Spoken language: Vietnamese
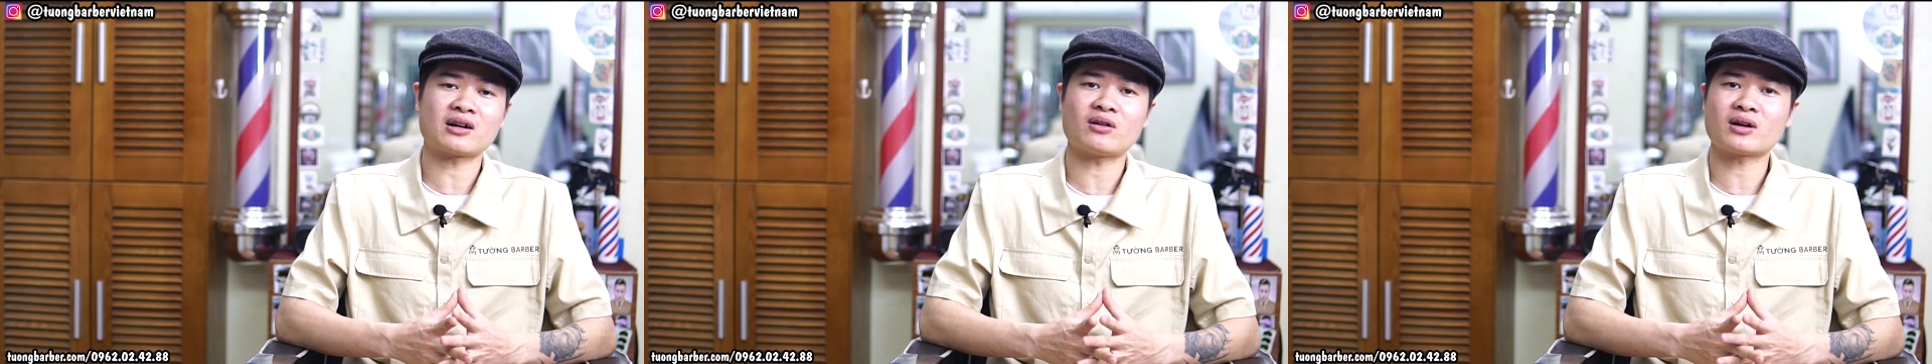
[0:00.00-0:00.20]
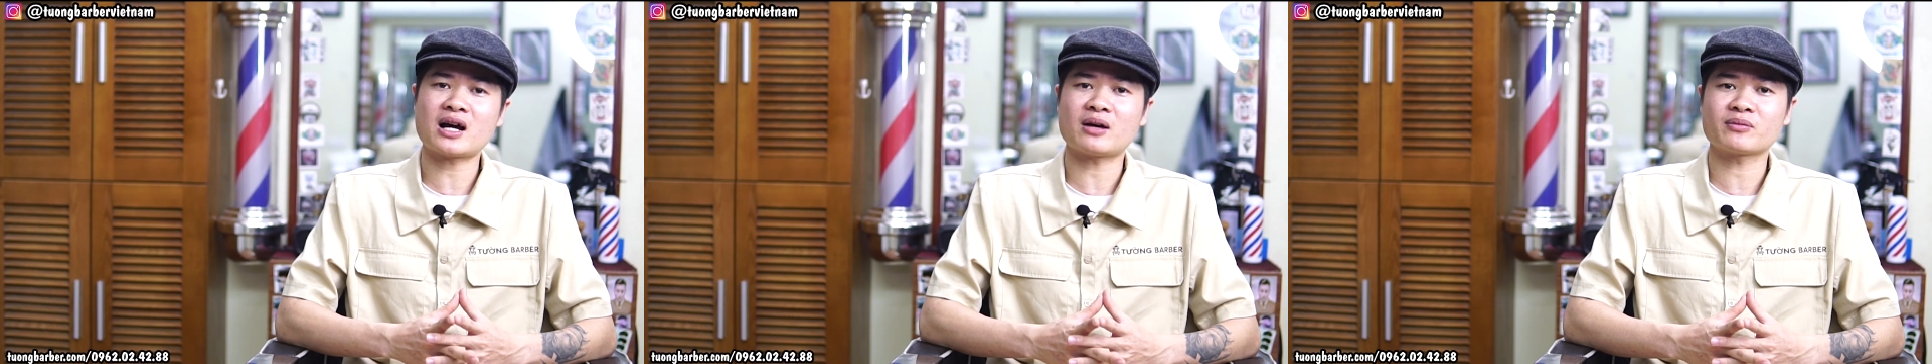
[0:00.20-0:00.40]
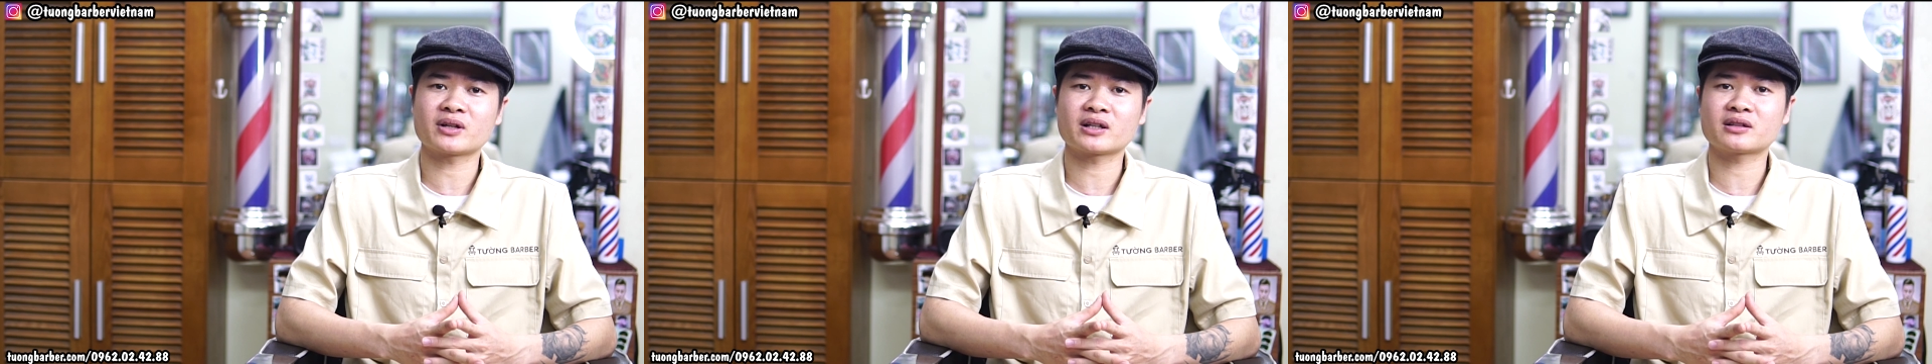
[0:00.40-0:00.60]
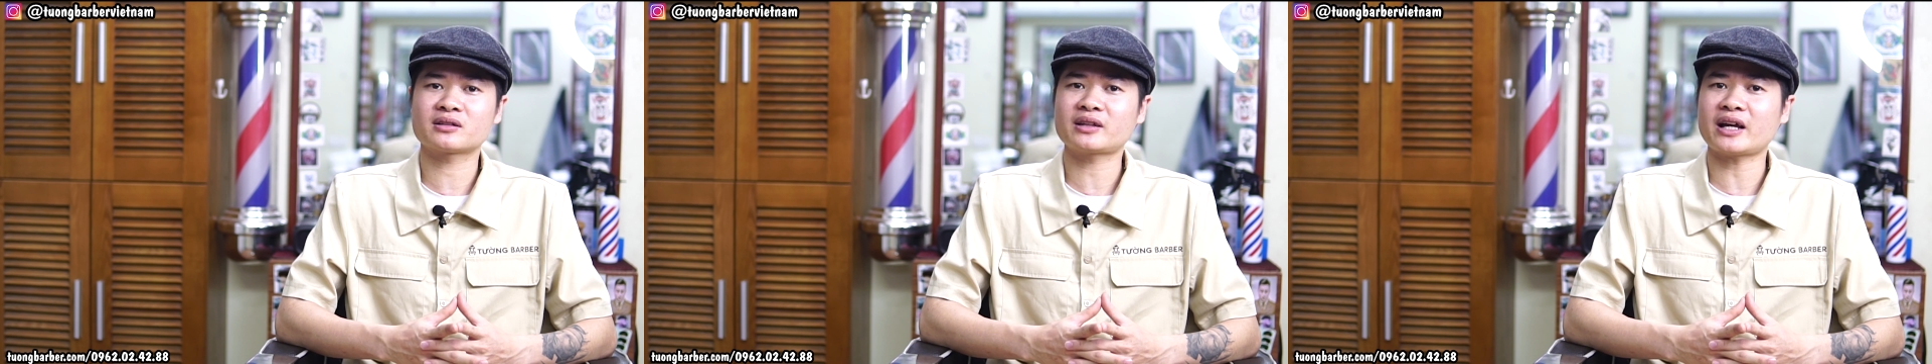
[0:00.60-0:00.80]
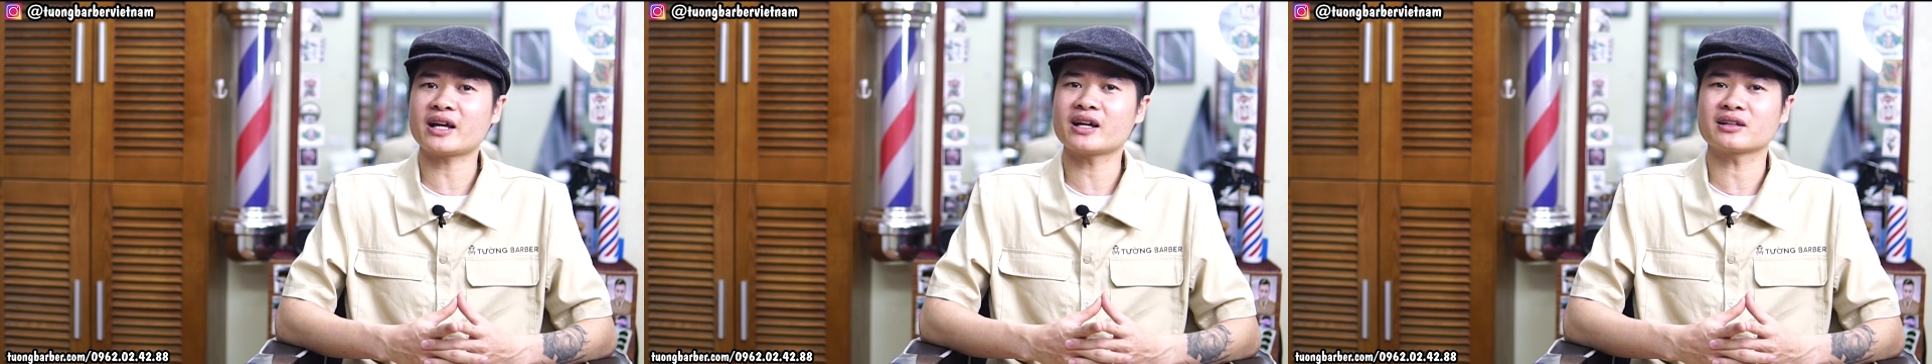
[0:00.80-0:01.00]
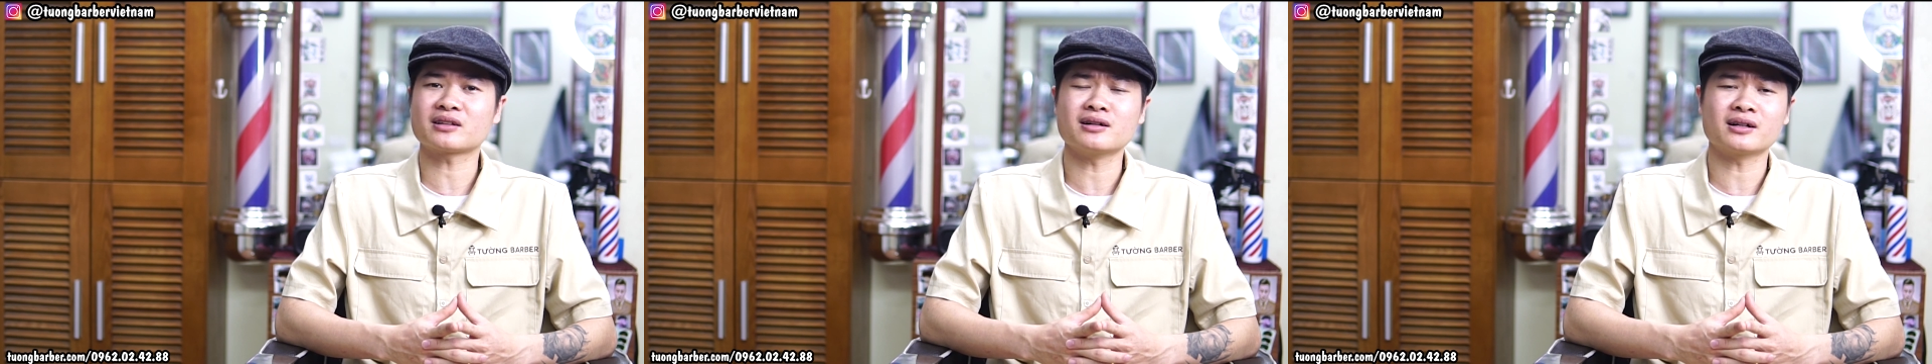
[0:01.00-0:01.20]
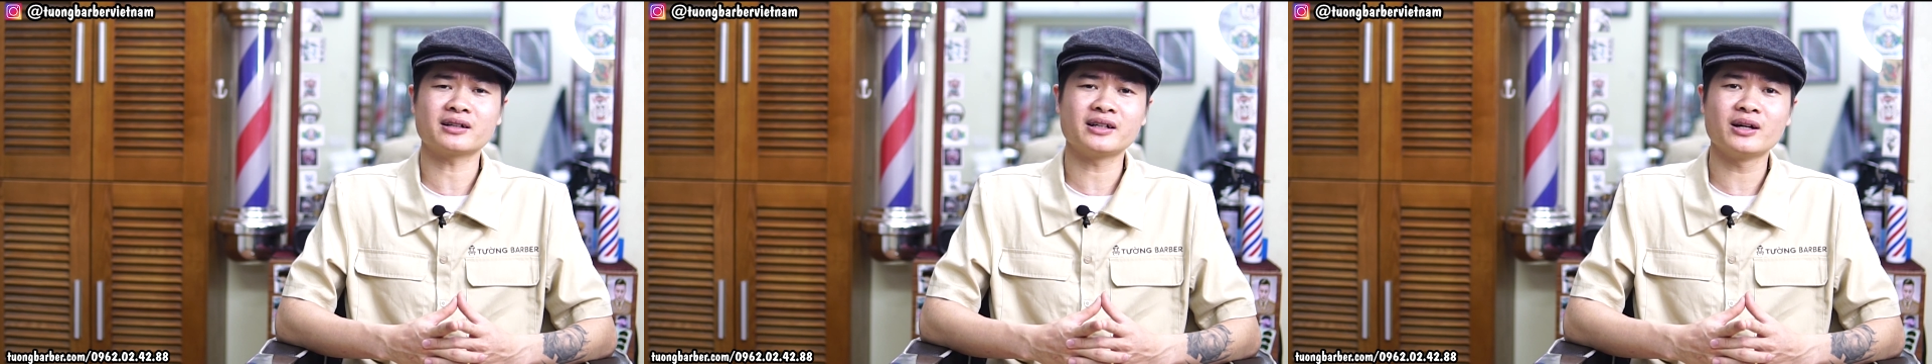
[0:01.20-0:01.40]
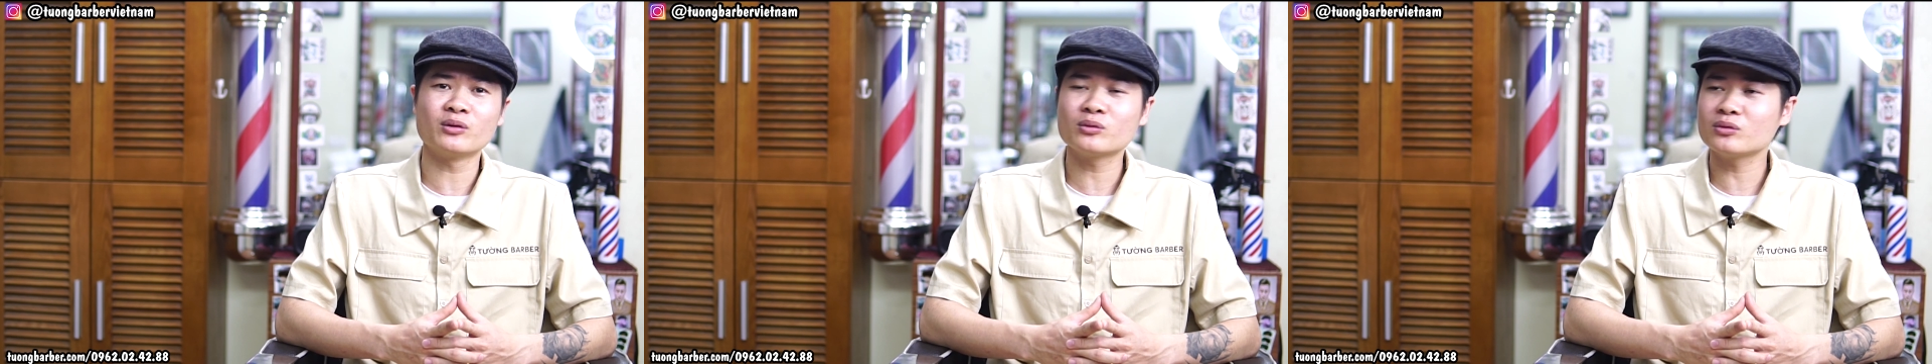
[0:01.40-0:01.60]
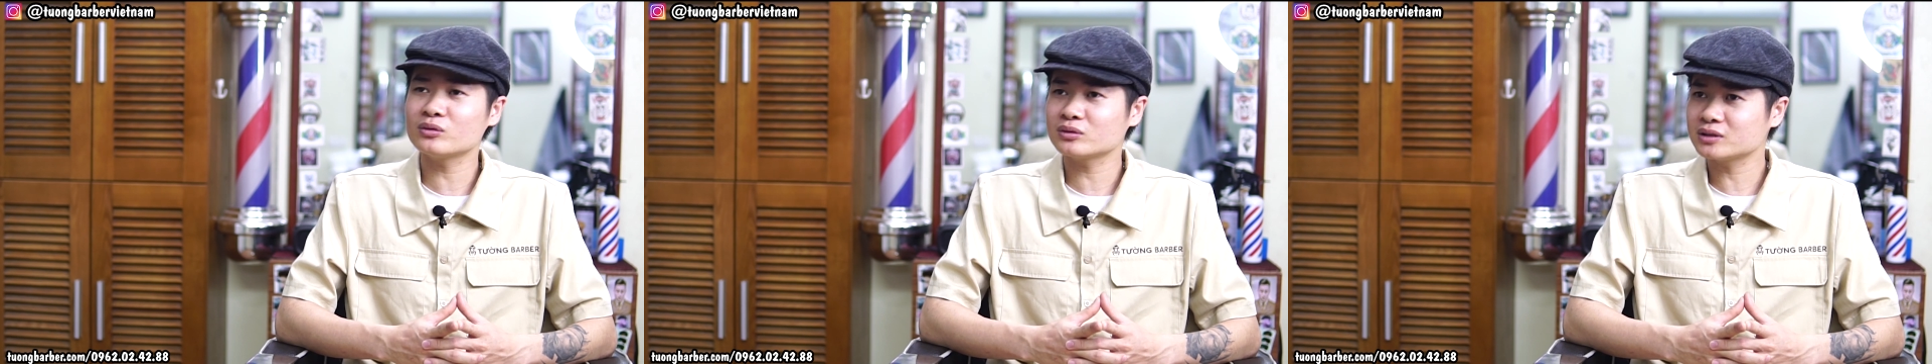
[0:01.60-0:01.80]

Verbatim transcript: đó làm thế tay nghề tường yếu